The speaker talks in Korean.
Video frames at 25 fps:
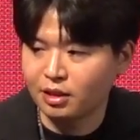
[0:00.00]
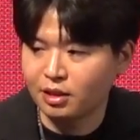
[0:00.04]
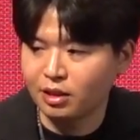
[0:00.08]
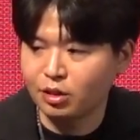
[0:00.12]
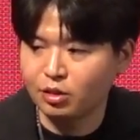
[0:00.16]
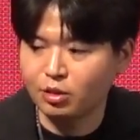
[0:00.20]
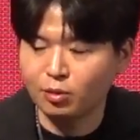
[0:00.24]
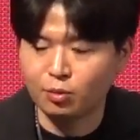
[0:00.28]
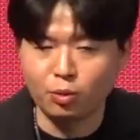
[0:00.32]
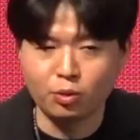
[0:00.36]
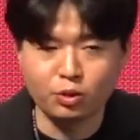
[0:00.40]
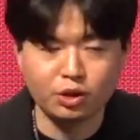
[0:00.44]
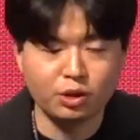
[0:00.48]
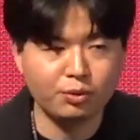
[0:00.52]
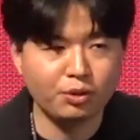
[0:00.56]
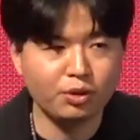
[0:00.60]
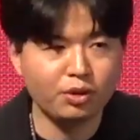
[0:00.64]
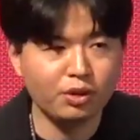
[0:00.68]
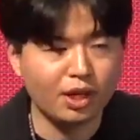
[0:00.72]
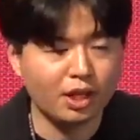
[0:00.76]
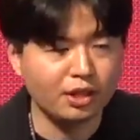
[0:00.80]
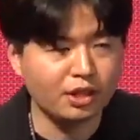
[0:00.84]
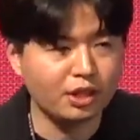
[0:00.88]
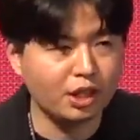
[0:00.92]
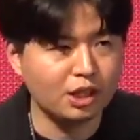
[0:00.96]
그래서
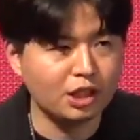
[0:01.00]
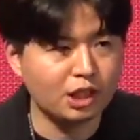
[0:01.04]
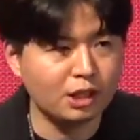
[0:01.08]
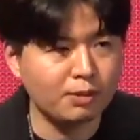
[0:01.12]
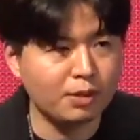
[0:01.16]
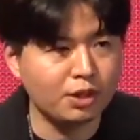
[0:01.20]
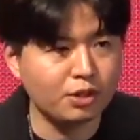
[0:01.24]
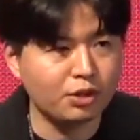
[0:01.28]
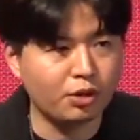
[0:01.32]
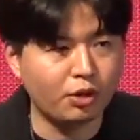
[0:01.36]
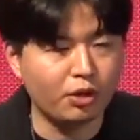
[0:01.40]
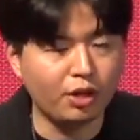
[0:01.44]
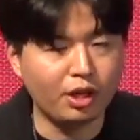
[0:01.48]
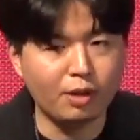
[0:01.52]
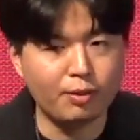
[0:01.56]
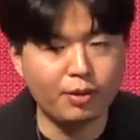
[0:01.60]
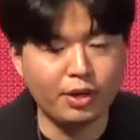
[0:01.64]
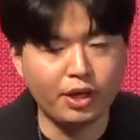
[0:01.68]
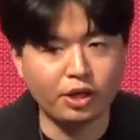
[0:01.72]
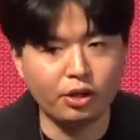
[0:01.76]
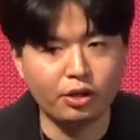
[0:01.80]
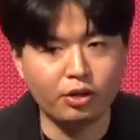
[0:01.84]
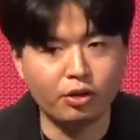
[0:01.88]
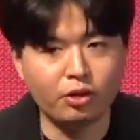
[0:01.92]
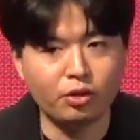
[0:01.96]
보시면 아시겠지만 저희가
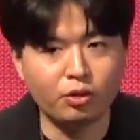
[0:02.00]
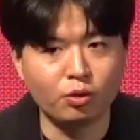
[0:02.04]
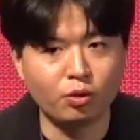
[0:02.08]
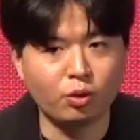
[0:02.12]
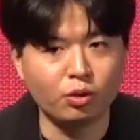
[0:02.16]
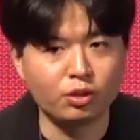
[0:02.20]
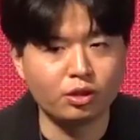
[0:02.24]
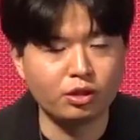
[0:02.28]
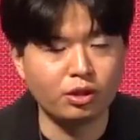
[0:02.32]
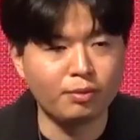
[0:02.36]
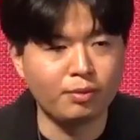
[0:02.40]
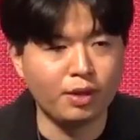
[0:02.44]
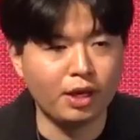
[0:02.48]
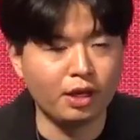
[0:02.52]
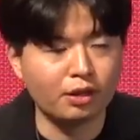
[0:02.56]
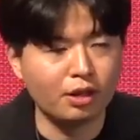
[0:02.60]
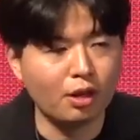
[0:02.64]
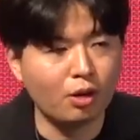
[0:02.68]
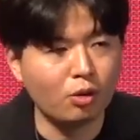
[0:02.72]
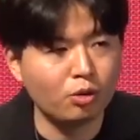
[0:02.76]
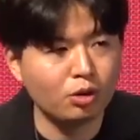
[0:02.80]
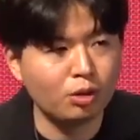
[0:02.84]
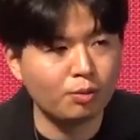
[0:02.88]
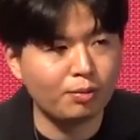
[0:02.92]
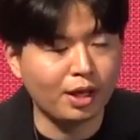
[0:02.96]
만약 이런 곡들을 만약
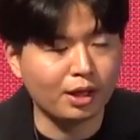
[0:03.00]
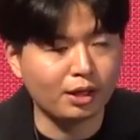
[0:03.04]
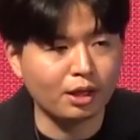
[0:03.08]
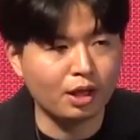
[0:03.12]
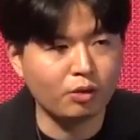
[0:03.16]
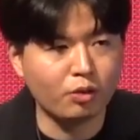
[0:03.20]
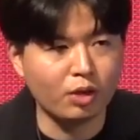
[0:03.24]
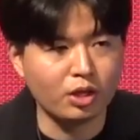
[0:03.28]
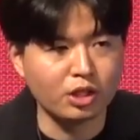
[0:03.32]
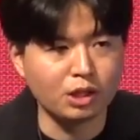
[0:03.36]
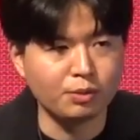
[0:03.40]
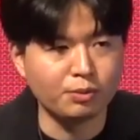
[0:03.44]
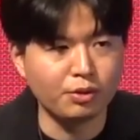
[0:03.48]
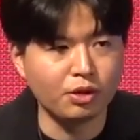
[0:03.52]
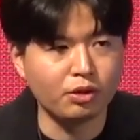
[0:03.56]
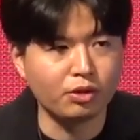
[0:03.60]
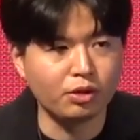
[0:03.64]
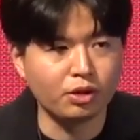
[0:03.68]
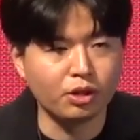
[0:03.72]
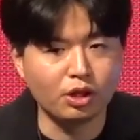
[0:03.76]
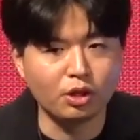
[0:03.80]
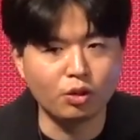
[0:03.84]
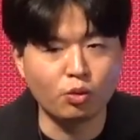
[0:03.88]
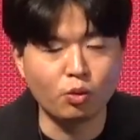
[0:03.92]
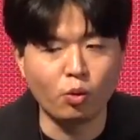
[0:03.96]
다운로드 받게 되시면
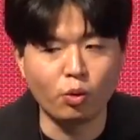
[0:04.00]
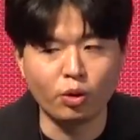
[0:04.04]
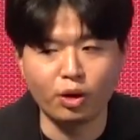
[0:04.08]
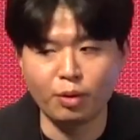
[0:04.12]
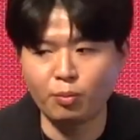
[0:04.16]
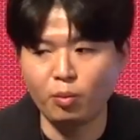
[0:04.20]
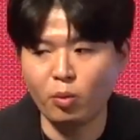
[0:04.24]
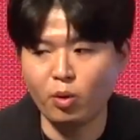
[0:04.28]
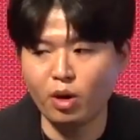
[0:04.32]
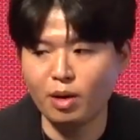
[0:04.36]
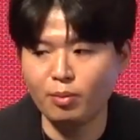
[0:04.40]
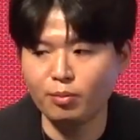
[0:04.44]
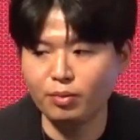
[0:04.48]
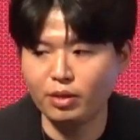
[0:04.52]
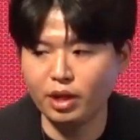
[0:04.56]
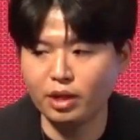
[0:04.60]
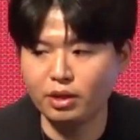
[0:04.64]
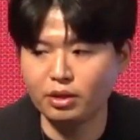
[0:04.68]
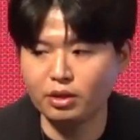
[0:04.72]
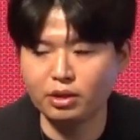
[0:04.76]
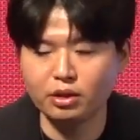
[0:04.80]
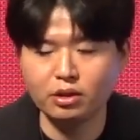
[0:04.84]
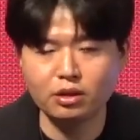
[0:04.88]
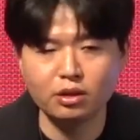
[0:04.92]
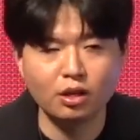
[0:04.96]
이 곡에 포함되
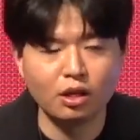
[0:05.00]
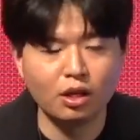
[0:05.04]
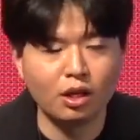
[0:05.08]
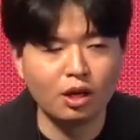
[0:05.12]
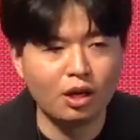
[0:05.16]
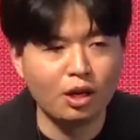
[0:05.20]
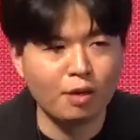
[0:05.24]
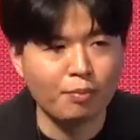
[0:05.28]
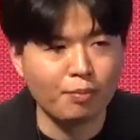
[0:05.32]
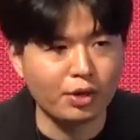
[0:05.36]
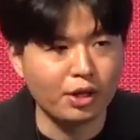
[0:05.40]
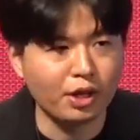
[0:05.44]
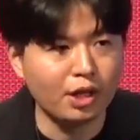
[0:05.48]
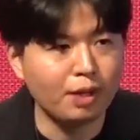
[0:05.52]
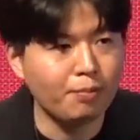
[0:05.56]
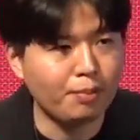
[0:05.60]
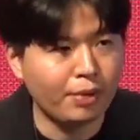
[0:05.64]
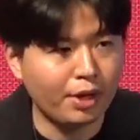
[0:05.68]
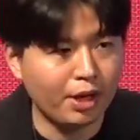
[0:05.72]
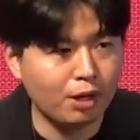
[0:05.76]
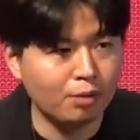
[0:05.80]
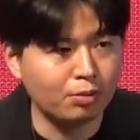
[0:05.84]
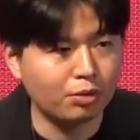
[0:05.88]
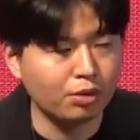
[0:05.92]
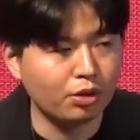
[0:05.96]
있는 미디
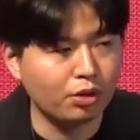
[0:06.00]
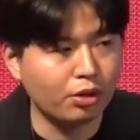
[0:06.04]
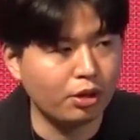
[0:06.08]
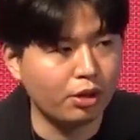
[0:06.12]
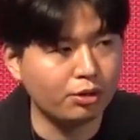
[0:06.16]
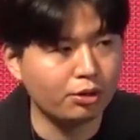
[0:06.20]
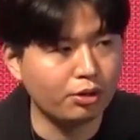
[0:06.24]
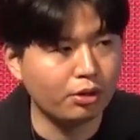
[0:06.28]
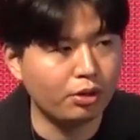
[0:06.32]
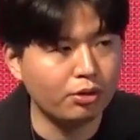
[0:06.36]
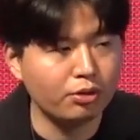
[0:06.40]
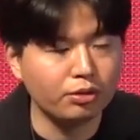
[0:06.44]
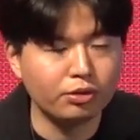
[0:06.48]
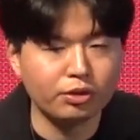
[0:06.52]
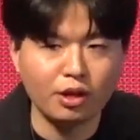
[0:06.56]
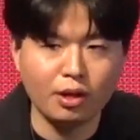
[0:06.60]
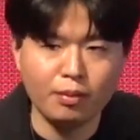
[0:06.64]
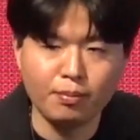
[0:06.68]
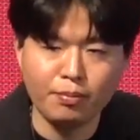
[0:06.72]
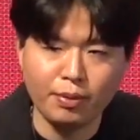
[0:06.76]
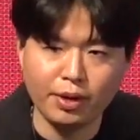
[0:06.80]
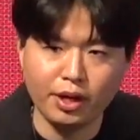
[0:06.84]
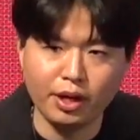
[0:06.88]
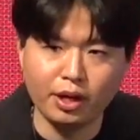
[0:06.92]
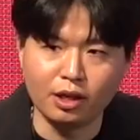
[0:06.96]
파일부터 해서
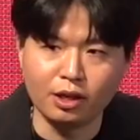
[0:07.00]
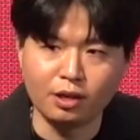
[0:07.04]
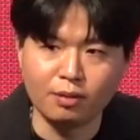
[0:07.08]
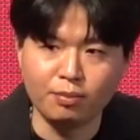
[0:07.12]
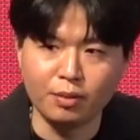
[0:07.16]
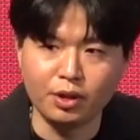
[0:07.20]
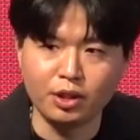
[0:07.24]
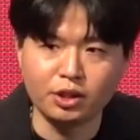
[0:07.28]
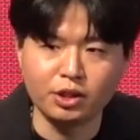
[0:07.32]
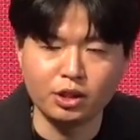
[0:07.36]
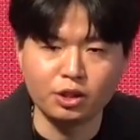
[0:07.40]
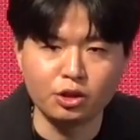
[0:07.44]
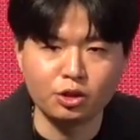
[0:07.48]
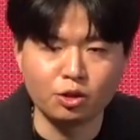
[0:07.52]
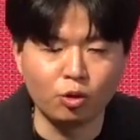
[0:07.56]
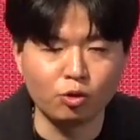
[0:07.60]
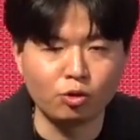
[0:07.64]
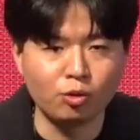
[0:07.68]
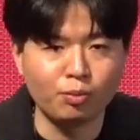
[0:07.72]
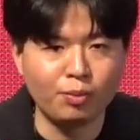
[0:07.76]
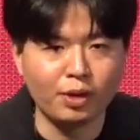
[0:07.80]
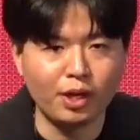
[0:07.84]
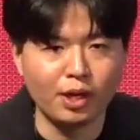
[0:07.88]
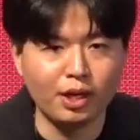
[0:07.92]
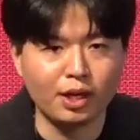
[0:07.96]
스템 파일, 믹싱
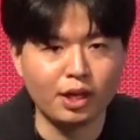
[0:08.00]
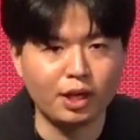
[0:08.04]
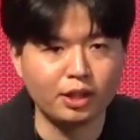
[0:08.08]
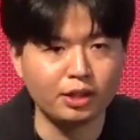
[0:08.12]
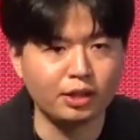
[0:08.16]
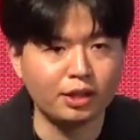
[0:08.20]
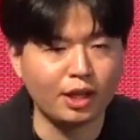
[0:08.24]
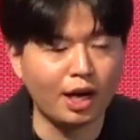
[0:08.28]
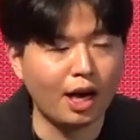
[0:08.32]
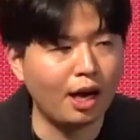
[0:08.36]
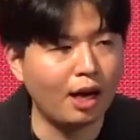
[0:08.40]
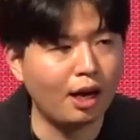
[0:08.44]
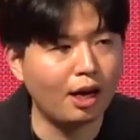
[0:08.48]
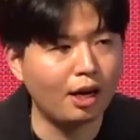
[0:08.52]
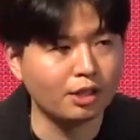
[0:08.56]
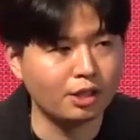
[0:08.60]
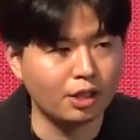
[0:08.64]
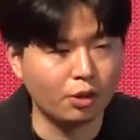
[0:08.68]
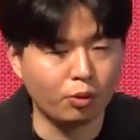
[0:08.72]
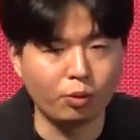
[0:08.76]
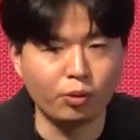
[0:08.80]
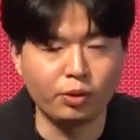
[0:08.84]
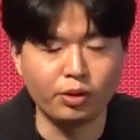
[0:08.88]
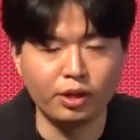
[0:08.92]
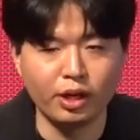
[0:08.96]
전후 파일까지 다
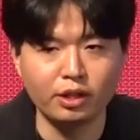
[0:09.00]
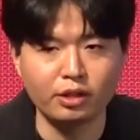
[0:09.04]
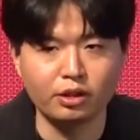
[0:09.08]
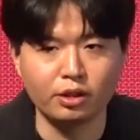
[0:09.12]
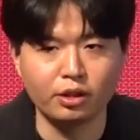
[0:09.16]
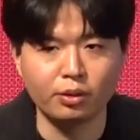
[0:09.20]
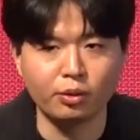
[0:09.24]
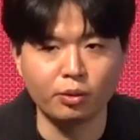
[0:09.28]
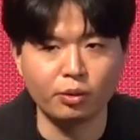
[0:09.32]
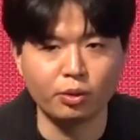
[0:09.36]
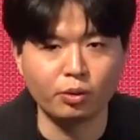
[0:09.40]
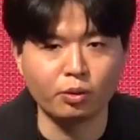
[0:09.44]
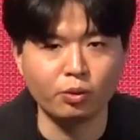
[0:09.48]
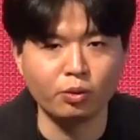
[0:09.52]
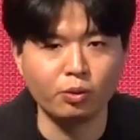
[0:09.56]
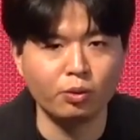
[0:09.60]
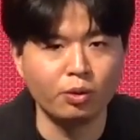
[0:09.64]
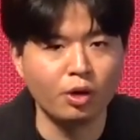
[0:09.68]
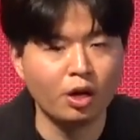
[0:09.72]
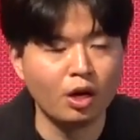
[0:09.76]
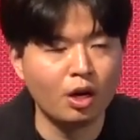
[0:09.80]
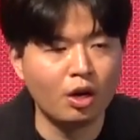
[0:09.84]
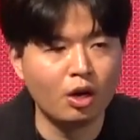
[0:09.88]
제공을 해드리고 있고